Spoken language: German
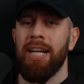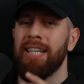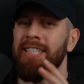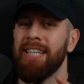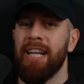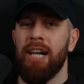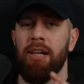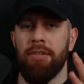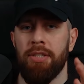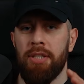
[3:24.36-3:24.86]

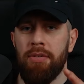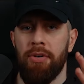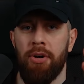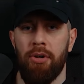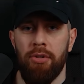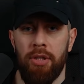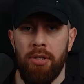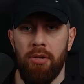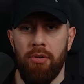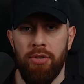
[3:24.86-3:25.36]
Ganz egal, was die
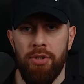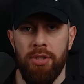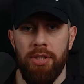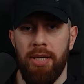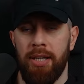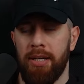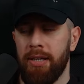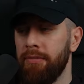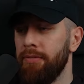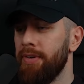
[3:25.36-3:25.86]
Frauen da draußen
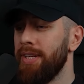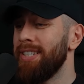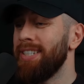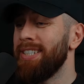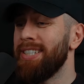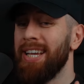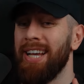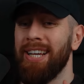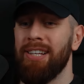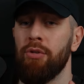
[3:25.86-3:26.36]
sagen. Wenn sie
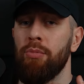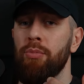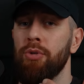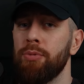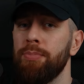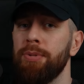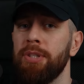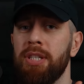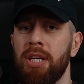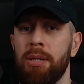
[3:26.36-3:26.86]
sagen, du
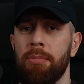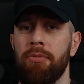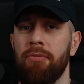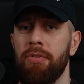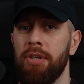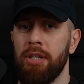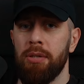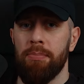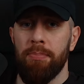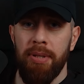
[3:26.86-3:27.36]
musst mich nehmen,
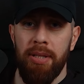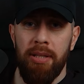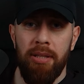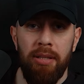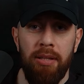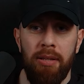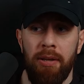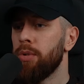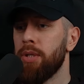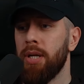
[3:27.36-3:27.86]
wie ich
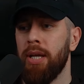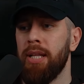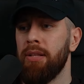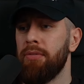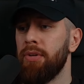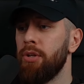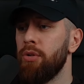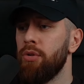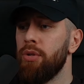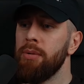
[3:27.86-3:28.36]
bin, oder
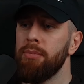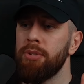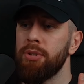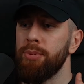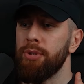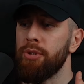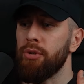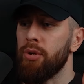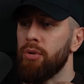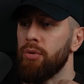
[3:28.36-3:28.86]
entweder du nimmst
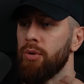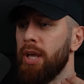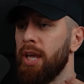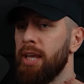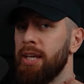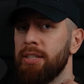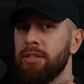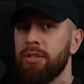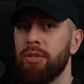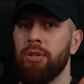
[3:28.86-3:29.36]
mich oder du
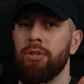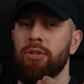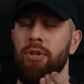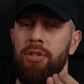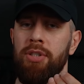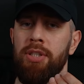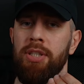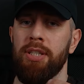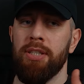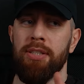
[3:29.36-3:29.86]
gehst oder
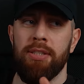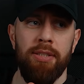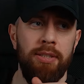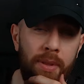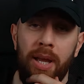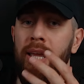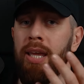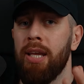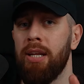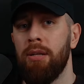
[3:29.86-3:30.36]
sonstiges,
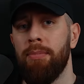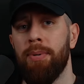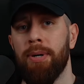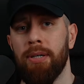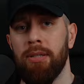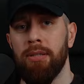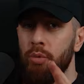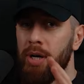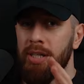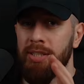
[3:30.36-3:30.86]
dann geh
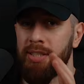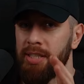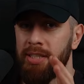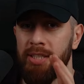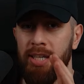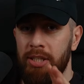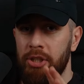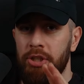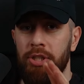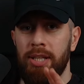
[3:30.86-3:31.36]
lieber. Du hast
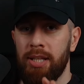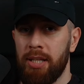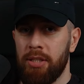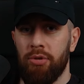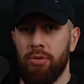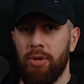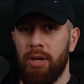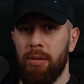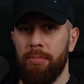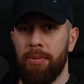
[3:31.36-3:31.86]
das Recht, Standard
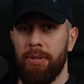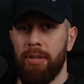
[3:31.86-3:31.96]
zu haben.